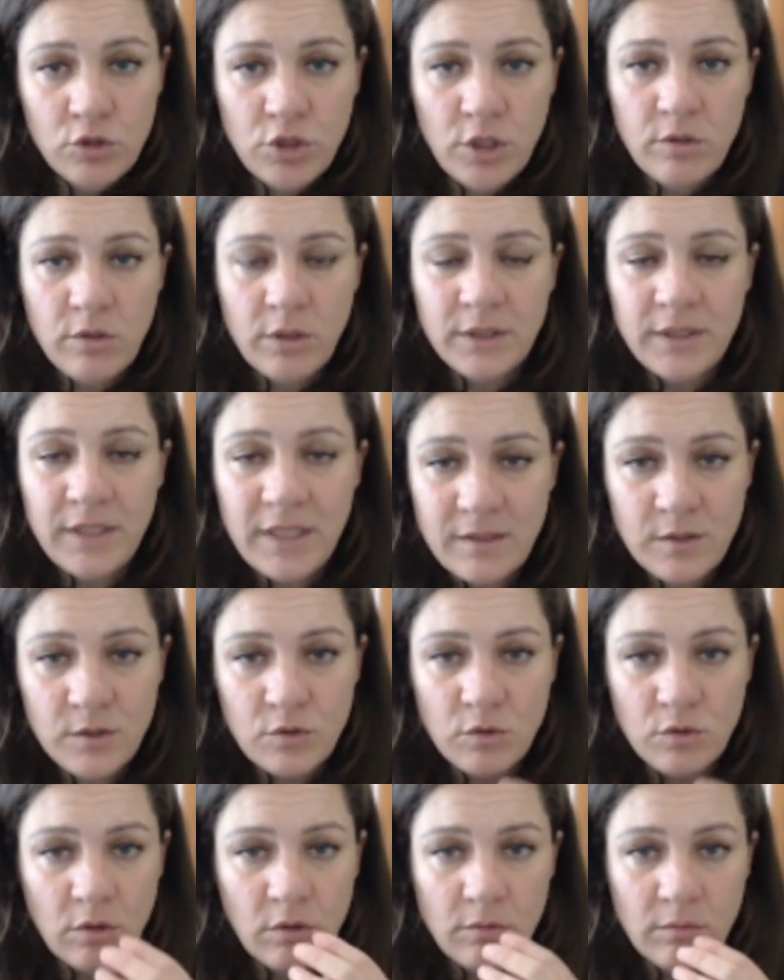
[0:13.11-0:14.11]
cioè io
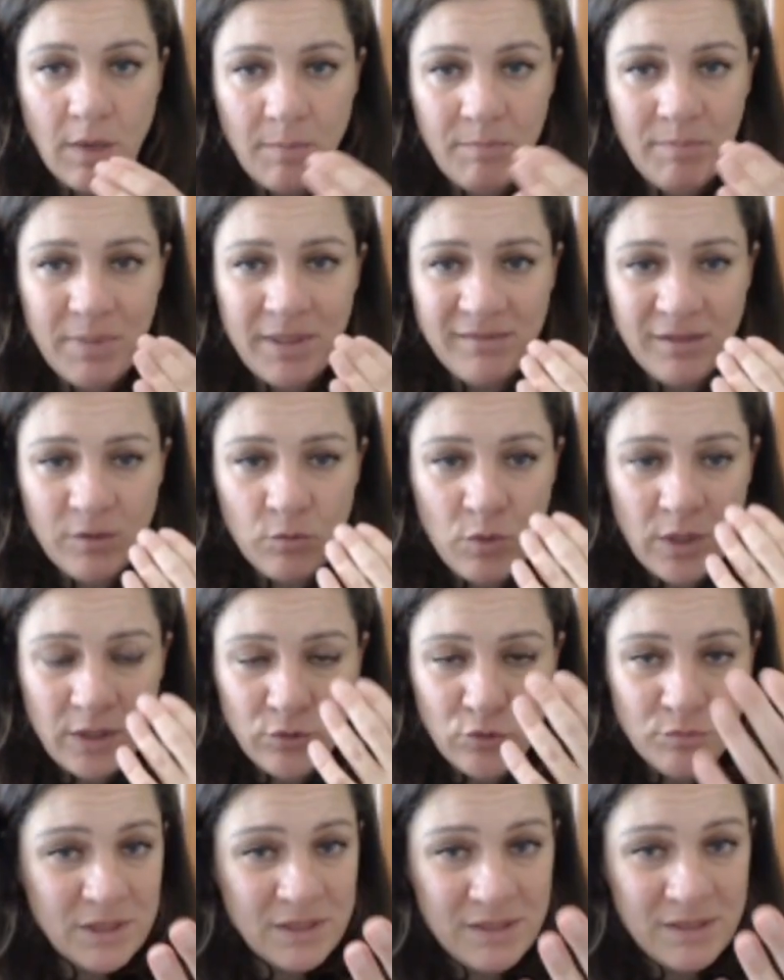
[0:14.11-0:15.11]
adesso, a parte
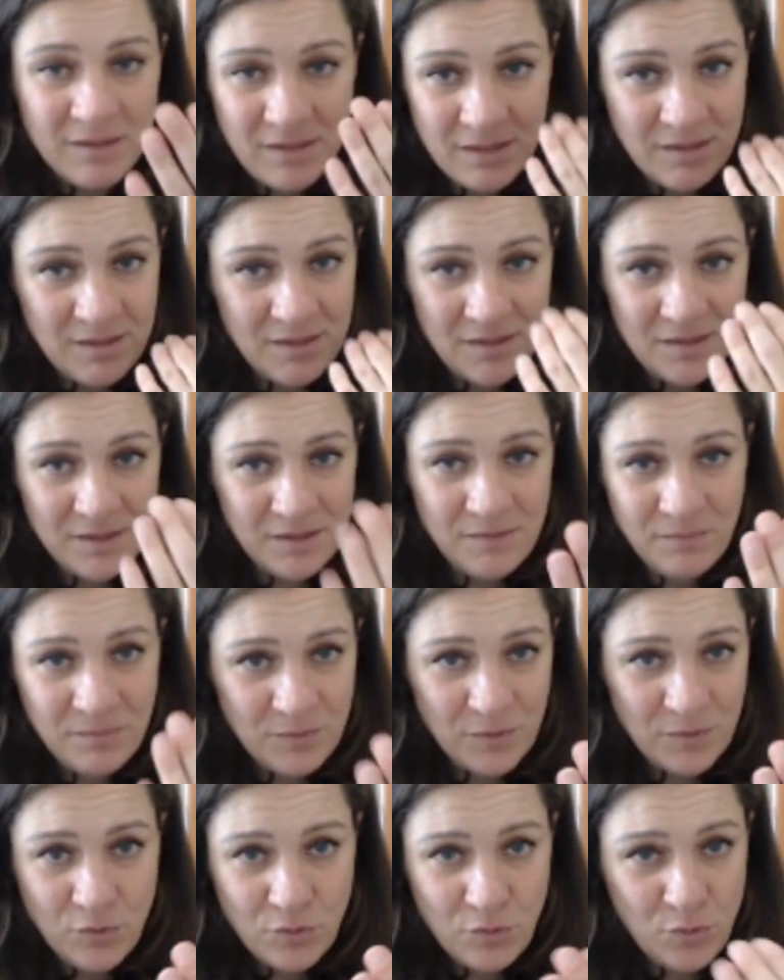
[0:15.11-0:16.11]
guardo me
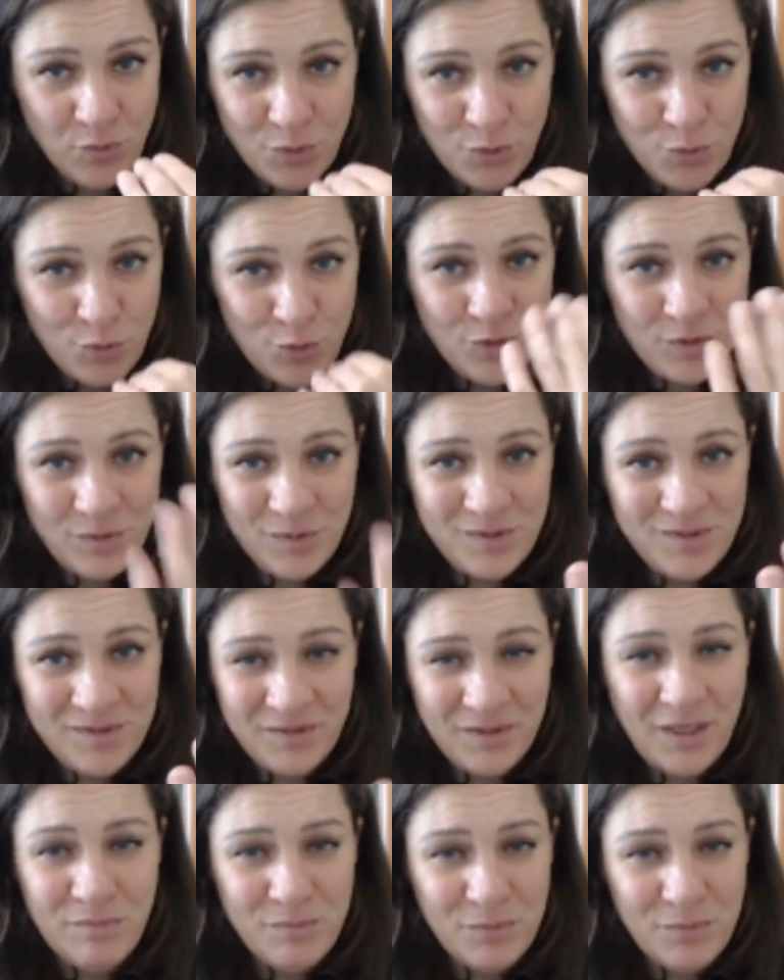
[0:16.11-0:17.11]
stessa, in questo
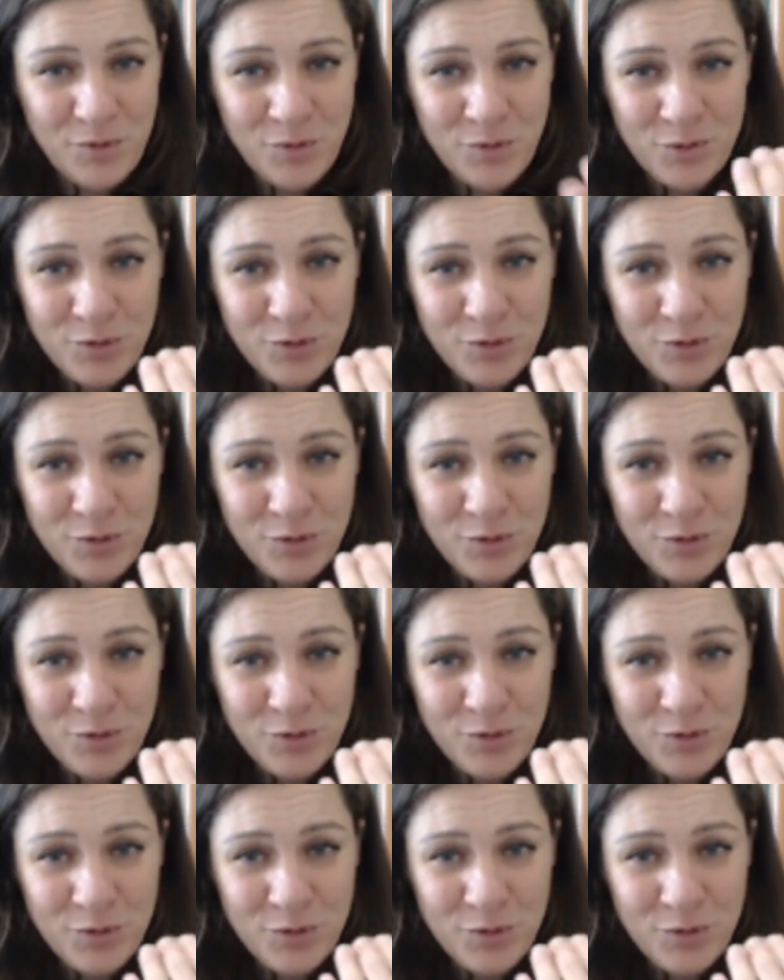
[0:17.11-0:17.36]
stream, no?